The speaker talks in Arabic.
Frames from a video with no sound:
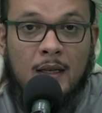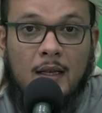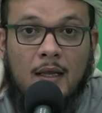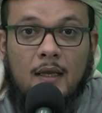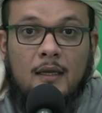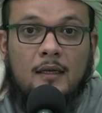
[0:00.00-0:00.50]

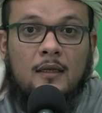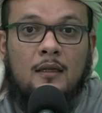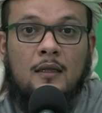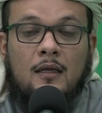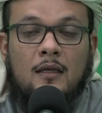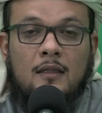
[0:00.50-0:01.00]
لكن
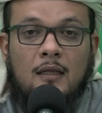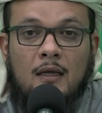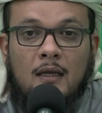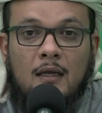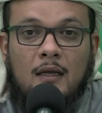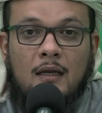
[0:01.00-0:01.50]
إذا
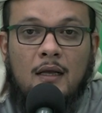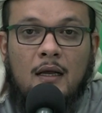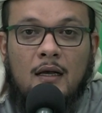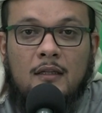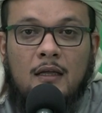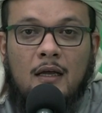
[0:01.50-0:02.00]
كان
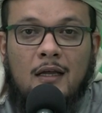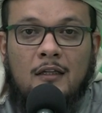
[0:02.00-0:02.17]
هذا